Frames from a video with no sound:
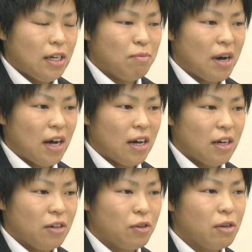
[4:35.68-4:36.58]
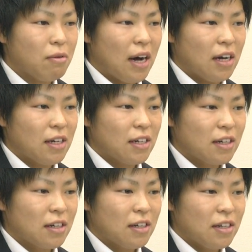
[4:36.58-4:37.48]
今よりは
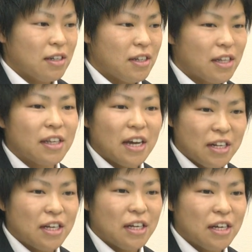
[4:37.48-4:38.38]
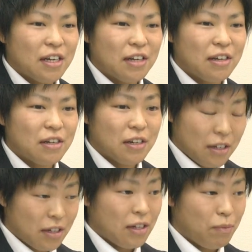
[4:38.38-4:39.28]
絶対に1
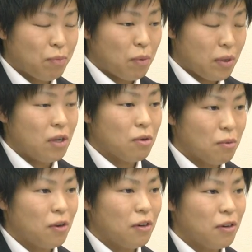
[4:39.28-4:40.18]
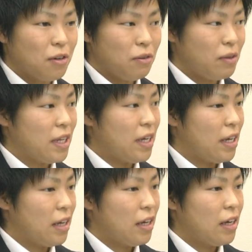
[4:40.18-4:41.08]
本も2本も上に
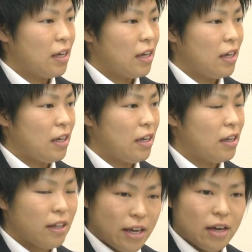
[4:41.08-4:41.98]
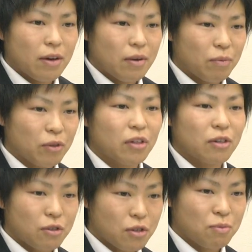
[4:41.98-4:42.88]
行って戻って
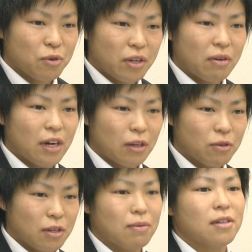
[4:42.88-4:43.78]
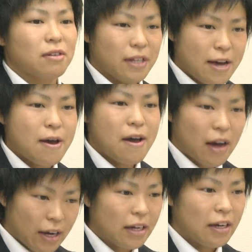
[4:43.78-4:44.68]
くるつもりではございますので。は